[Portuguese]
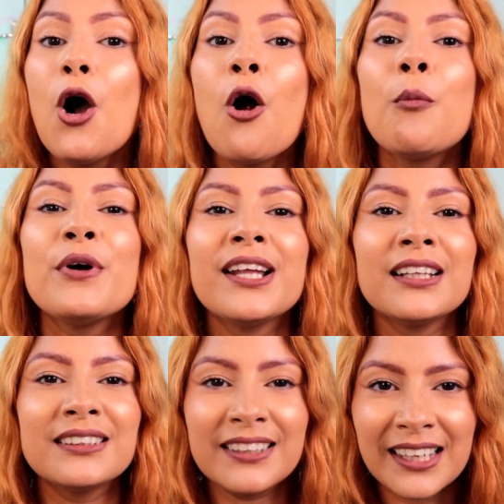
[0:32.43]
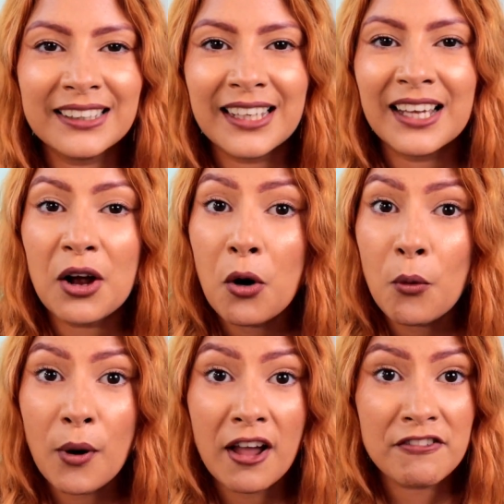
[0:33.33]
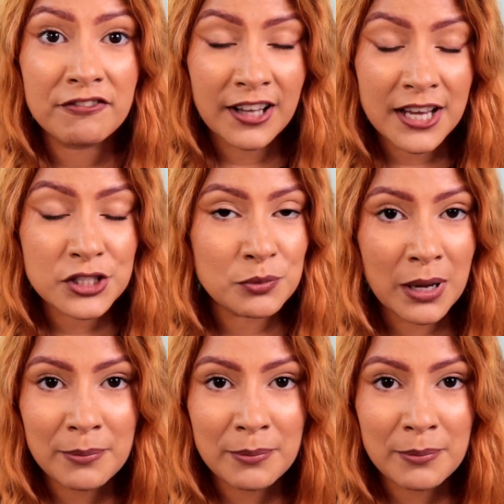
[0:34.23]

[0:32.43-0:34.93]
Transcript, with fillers: ou por ela ter, né, um reflexo